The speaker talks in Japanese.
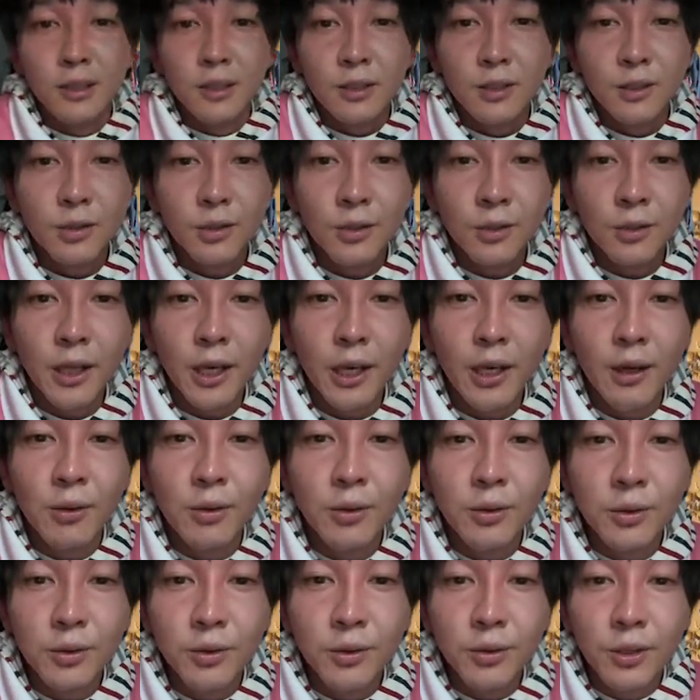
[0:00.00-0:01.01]
そりゃ
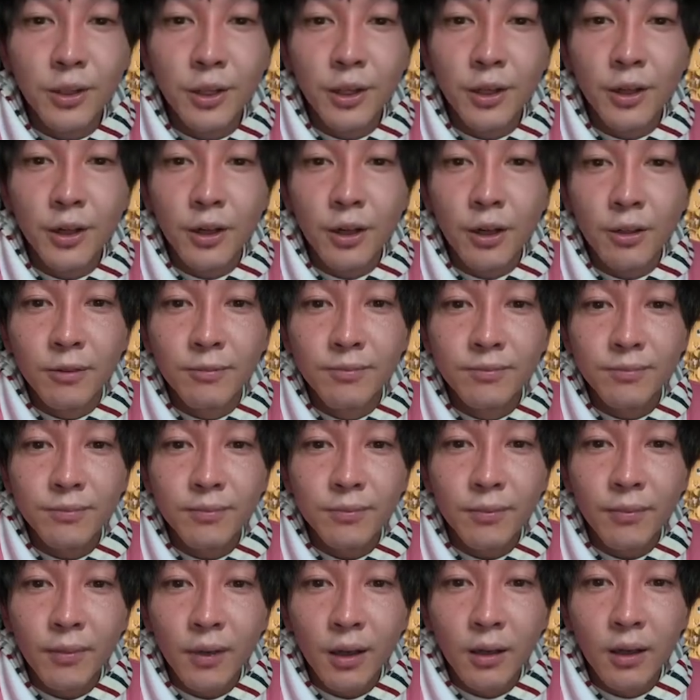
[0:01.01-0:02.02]
本当によ。
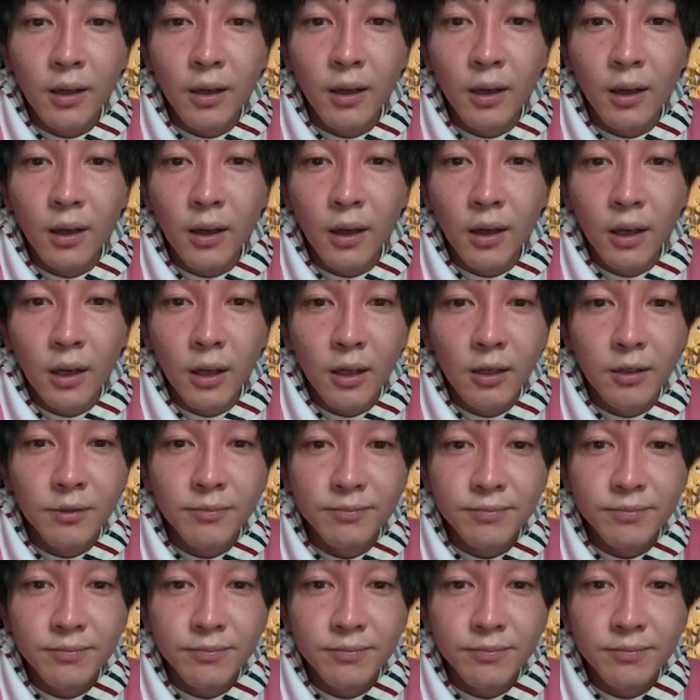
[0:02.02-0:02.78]
うん。